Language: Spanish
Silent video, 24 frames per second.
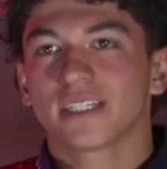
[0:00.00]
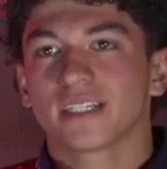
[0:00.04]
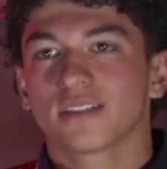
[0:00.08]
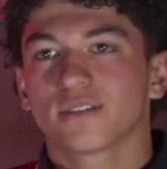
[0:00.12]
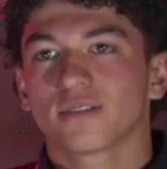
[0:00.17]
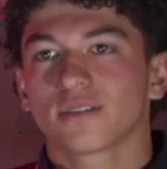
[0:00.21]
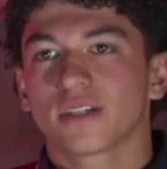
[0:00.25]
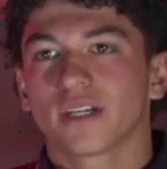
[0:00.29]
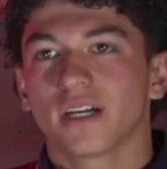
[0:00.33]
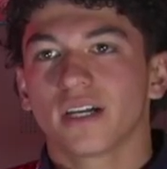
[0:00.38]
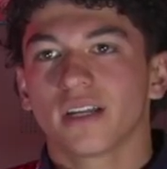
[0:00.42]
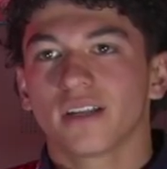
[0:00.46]
que
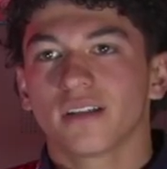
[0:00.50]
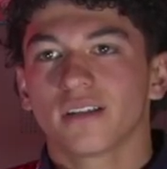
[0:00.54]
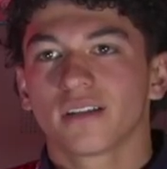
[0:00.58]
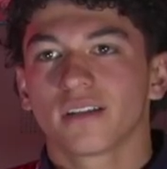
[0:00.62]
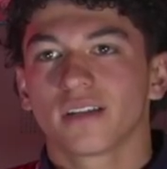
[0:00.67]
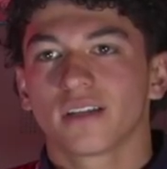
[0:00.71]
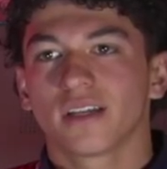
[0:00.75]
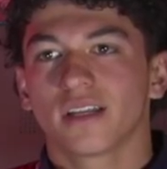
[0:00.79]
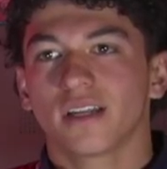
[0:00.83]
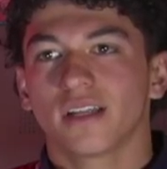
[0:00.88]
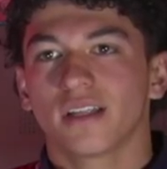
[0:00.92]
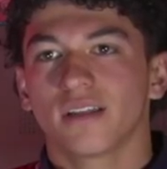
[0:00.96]

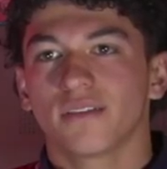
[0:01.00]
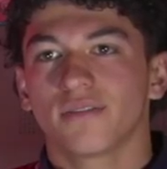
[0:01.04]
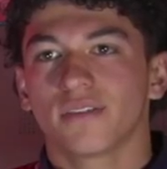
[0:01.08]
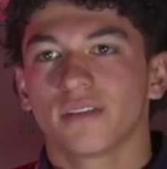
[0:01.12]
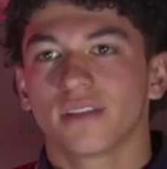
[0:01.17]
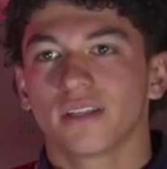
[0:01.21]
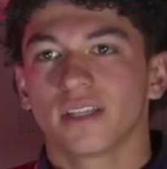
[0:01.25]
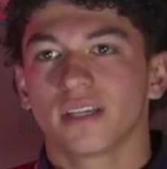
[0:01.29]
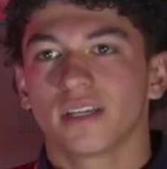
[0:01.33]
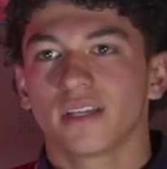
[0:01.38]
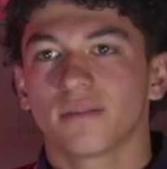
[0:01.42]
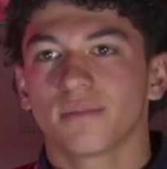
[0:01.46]
tocar, que era
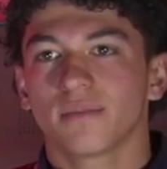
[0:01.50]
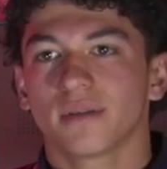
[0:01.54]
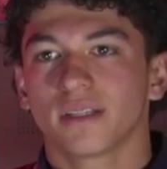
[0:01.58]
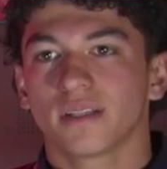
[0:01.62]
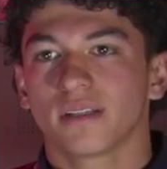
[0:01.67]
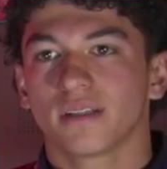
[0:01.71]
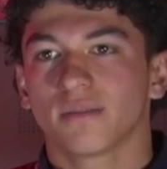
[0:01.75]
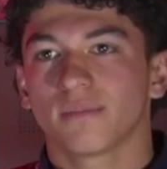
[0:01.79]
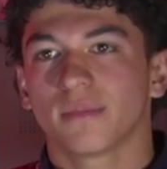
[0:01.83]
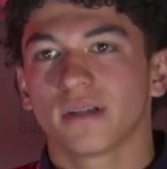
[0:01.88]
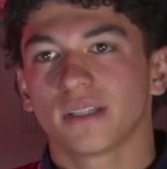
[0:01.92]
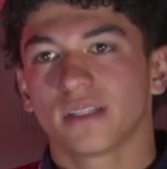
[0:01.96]
defender.
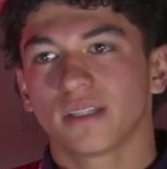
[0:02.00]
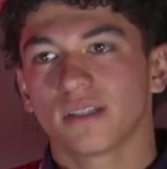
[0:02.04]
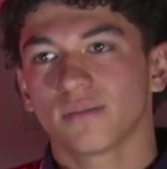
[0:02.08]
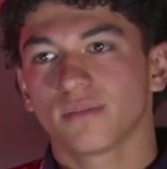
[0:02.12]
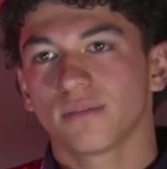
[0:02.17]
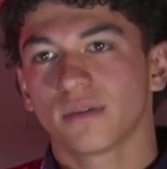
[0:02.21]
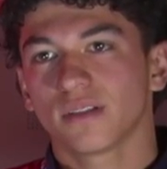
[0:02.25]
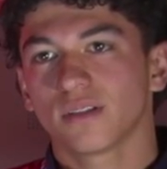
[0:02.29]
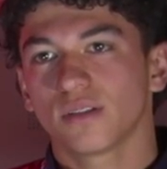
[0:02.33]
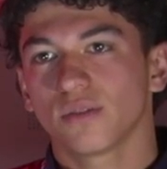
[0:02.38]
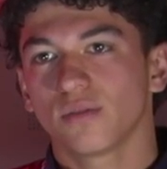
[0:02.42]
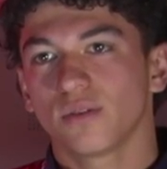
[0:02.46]

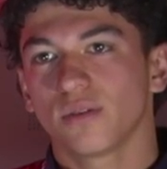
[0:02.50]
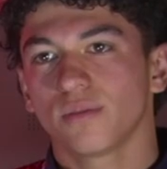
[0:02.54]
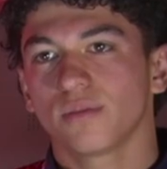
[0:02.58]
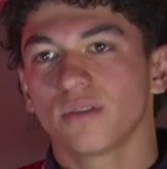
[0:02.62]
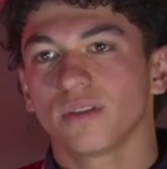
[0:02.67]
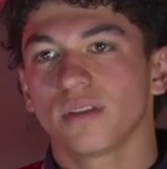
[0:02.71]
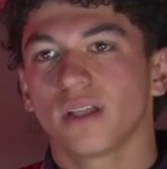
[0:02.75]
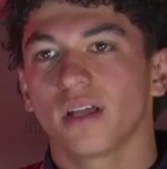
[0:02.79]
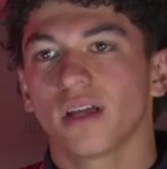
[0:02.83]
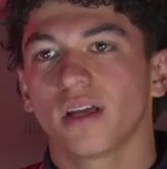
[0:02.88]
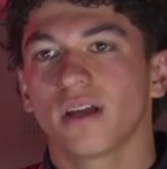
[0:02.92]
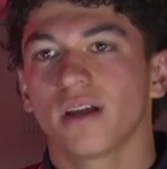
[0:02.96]

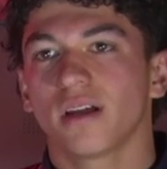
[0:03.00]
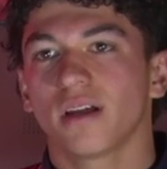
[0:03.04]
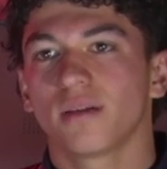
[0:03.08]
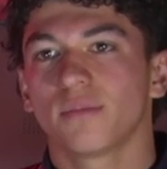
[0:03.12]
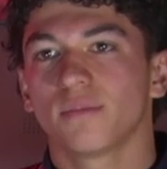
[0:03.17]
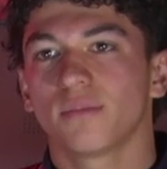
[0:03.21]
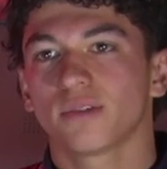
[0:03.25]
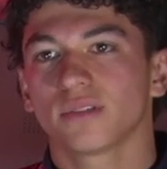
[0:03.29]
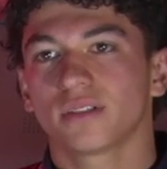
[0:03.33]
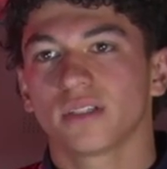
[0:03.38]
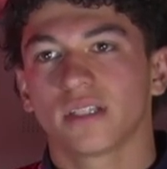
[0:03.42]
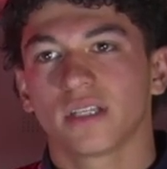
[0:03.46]
Mantuvimos la
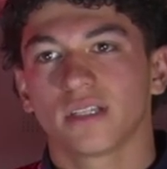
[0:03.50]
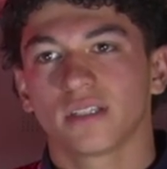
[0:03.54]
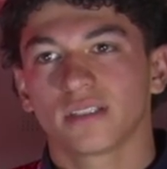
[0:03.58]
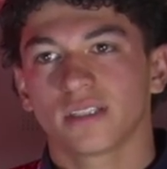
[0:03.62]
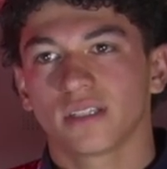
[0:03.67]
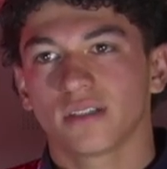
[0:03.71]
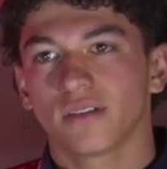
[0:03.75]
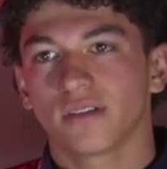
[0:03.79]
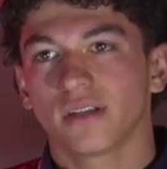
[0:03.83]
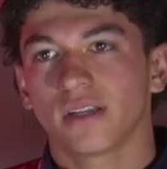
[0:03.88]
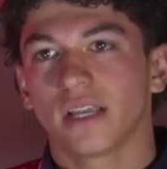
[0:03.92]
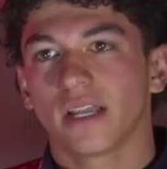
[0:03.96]
portería en
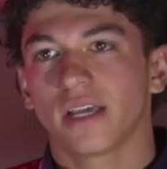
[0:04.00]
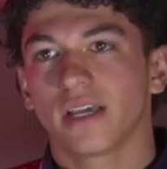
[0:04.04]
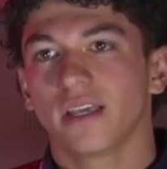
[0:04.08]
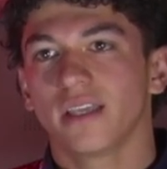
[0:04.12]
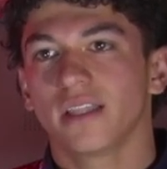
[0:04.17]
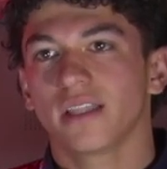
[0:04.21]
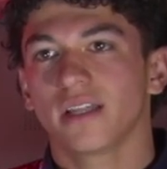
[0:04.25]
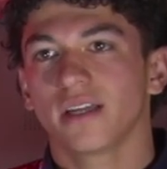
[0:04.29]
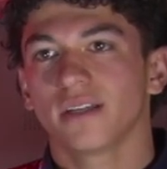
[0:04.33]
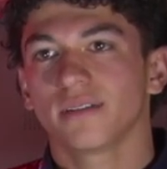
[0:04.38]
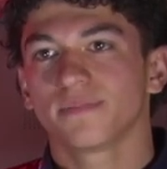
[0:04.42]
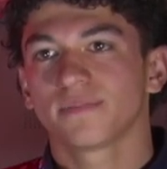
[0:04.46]
cero en la
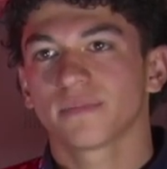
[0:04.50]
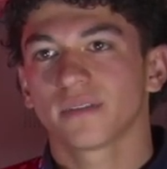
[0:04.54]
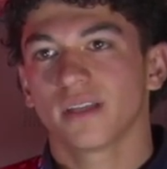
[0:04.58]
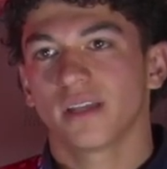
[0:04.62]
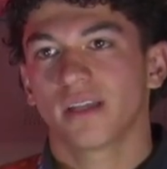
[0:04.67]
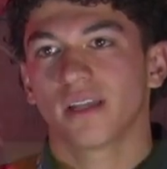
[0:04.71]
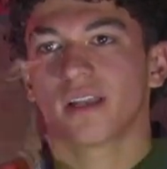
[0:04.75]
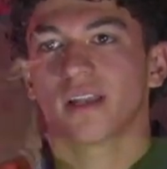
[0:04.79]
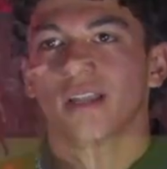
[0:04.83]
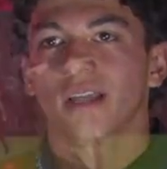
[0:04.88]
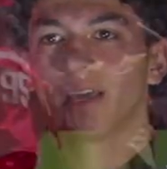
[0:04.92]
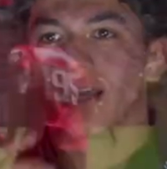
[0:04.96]
ida.
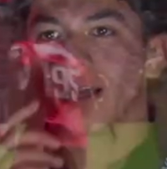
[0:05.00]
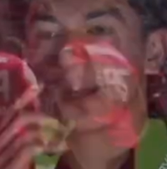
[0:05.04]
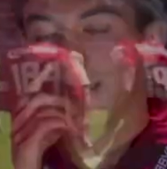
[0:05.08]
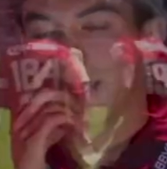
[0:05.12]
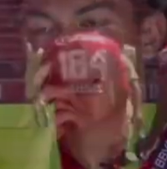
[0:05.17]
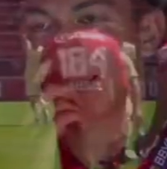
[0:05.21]
En la,